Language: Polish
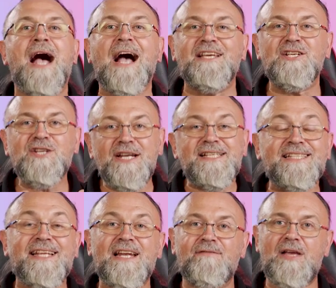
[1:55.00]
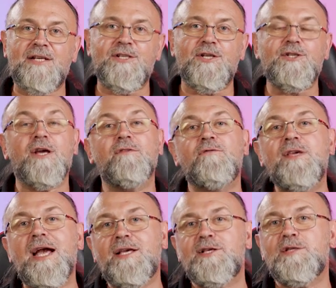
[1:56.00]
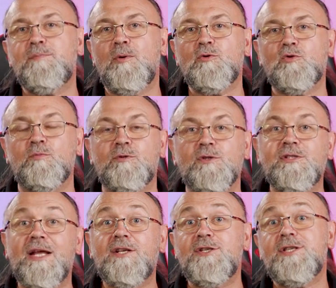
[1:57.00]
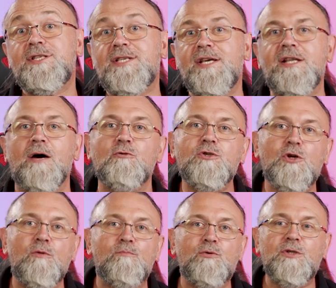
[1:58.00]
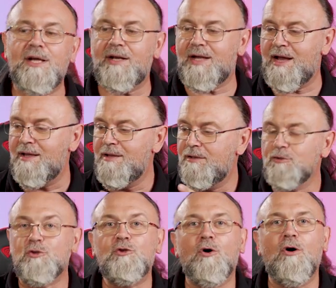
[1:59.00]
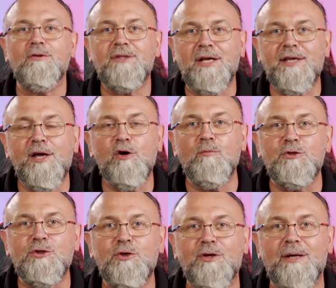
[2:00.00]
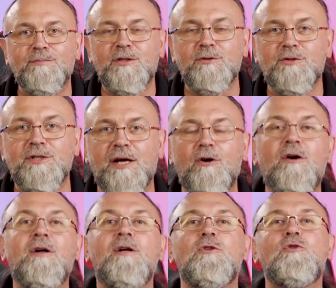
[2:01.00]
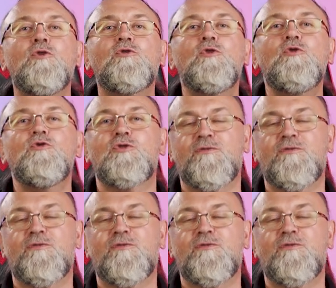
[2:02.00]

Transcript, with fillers: A jeżeli zastanawiacie się, w jaki sposób dostarczyć sygnał z komputera do takiego monitora przenośnego, no to już